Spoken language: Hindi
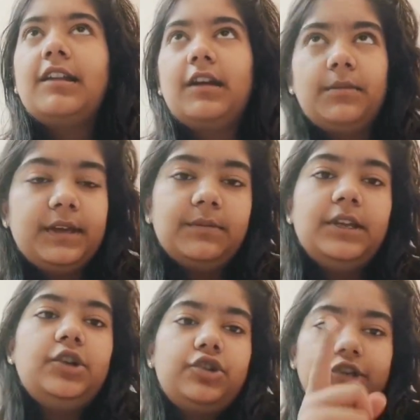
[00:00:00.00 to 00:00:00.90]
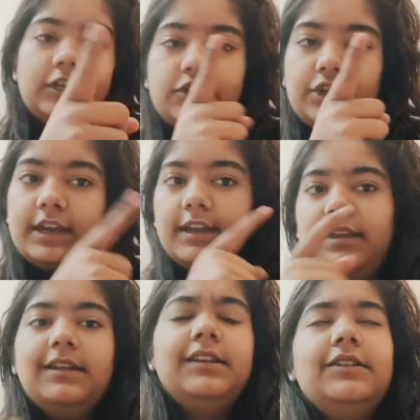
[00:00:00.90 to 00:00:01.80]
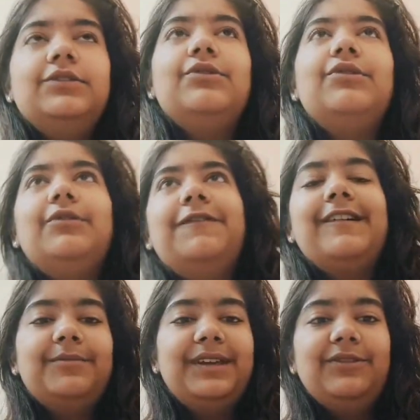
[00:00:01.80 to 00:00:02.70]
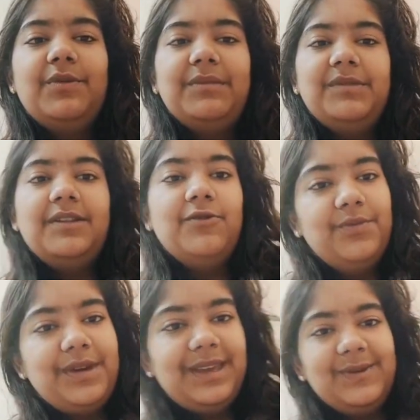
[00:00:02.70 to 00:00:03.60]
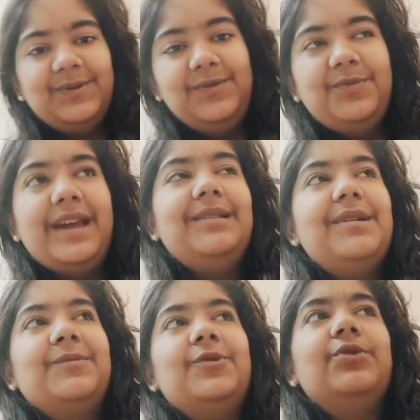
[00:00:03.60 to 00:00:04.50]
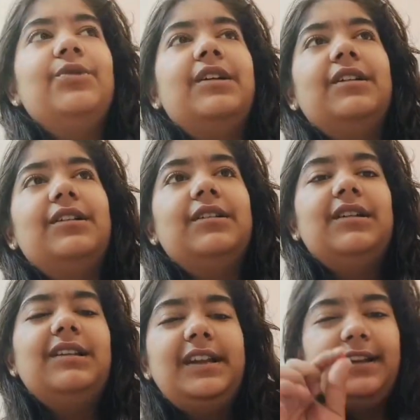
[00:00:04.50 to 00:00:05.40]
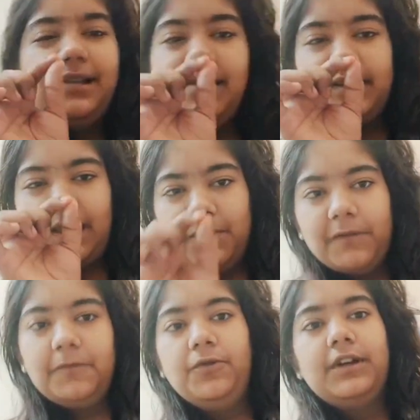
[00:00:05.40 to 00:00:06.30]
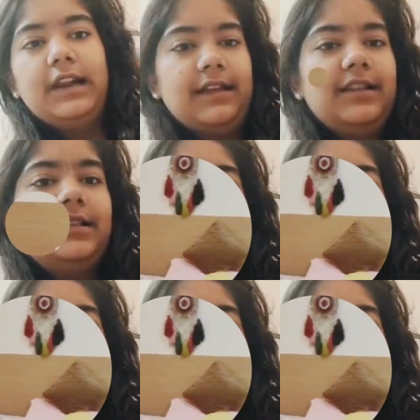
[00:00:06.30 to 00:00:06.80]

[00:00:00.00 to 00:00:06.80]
नाना अभी अभी शेष है तो अभी तो मैं अपने रूम में ही हूँ पहले मैं आपको अ लिटिल टाइप ऑफ टूर करा तो दी